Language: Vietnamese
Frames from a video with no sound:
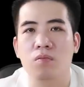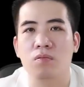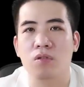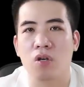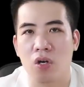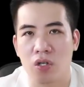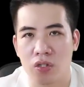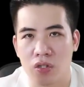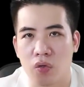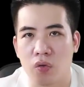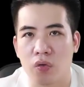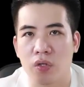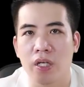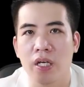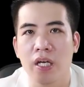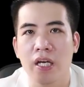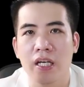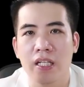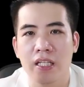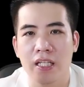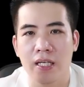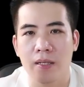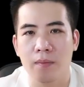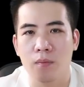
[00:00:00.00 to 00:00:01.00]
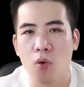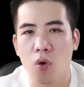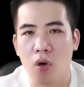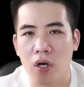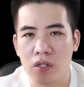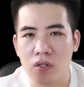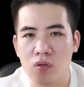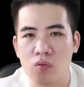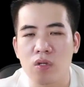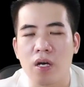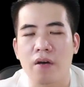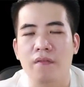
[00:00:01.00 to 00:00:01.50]
lông to rồi thì
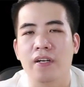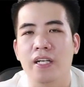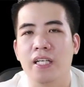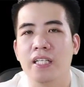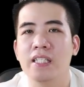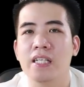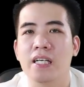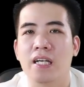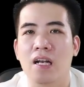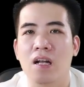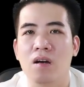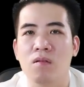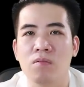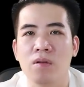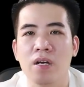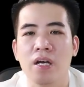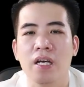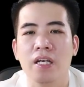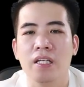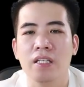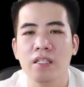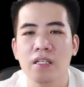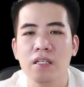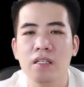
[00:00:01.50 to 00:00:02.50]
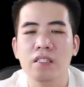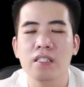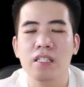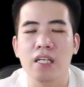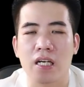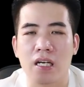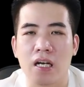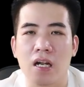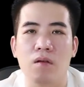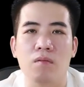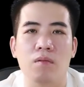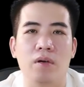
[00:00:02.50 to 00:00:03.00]
buộc chúng ta phải đi triệt lông nhưng
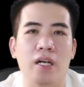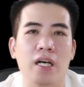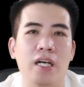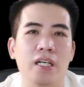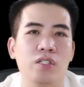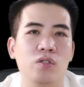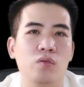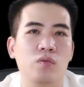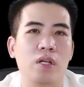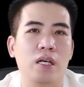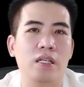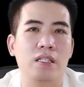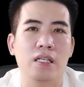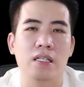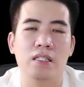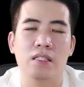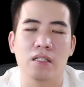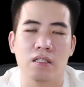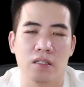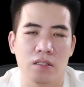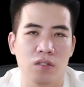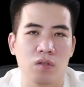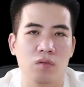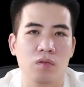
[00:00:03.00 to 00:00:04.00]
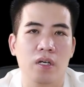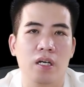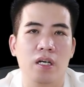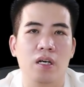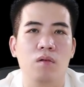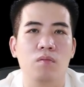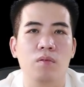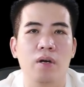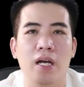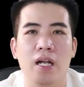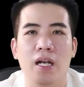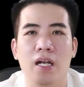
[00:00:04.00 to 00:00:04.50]
triệt lông ở đây chúng ta sẽ sử dụng cái
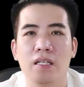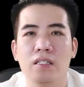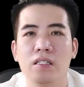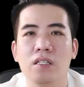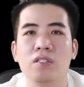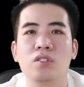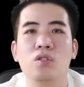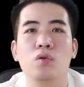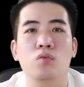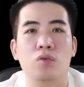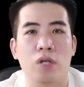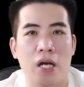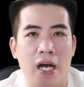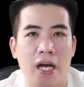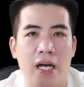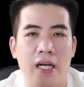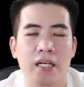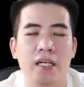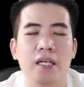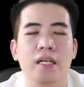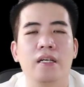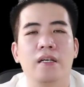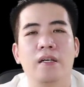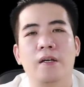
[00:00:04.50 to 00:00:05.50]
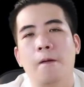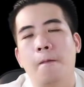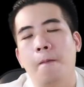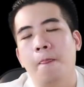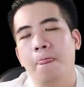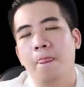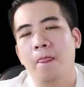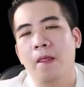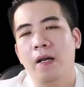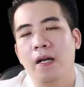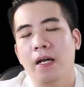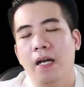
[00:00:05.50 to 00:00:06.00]
công nghệ laser sung dài
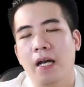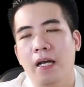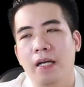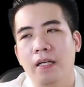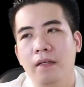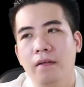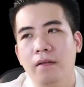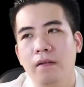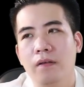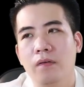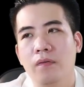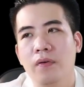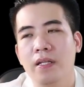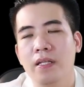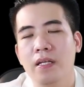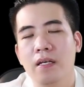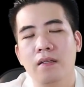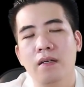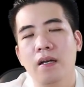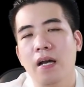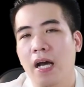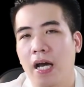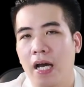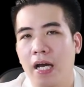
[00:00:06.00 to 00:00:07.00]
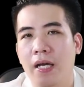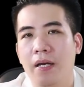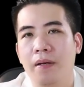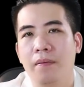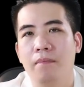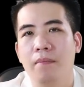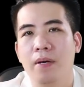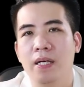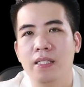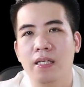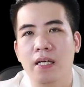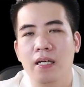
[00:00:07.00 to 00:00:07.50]
cái nguyên nhân thứ hai
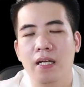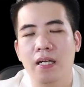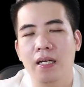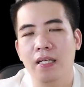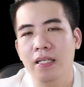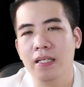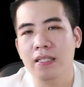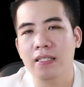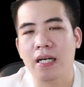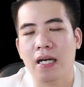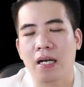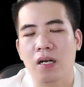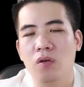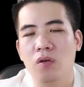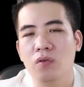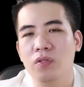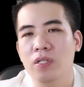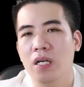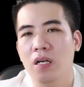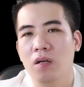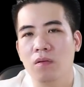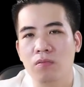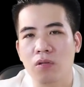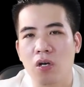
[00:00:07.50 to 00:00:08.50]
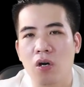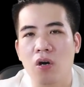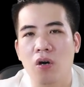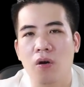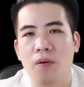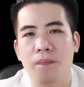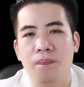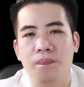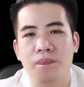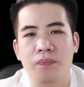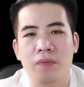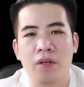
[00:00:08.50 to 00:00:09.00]
mà dẫn đến cái tình trạng lỗ chân lông
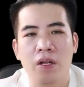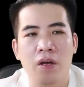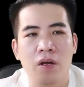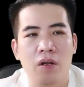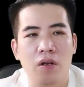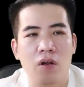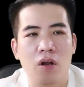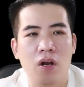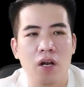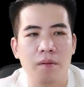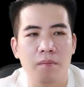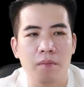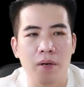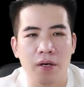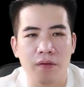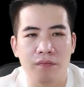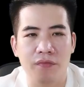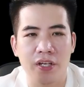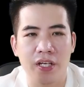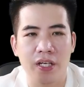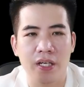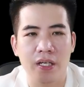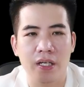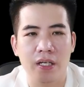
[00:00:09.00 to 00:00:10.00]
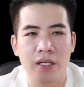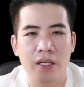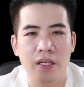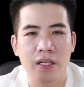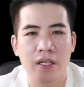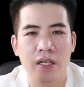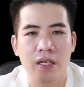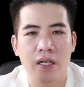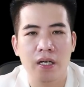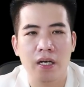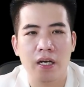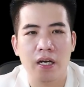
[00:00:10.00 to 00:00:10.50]
to đó là bởi vì
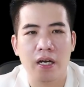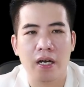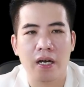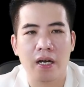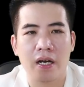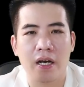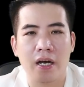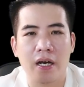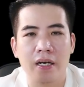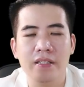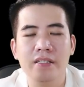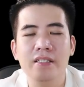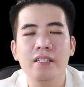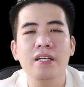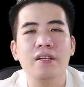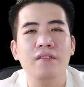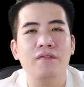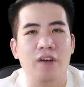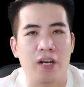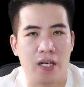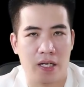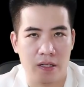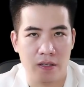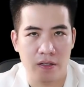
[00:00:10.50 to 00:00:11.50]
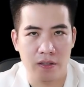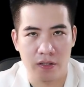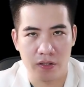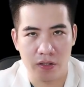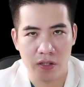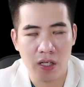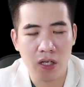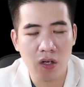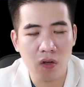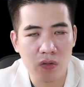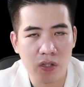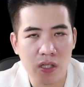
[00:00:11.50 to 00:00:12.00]
cái dị vật ở
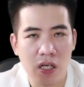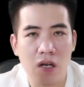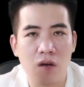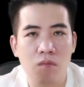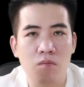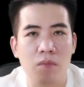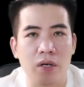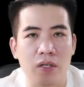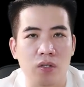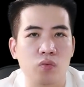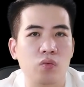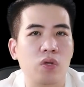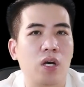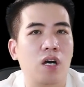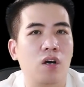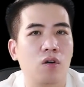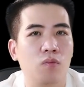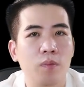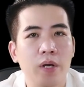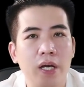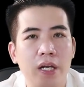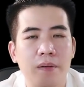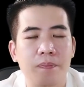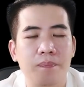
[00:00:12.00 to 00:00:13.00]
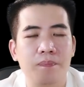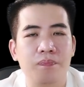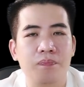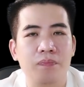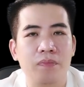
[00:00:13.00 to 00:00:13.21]
dưới lỗ chân lông mà chúng ta không biết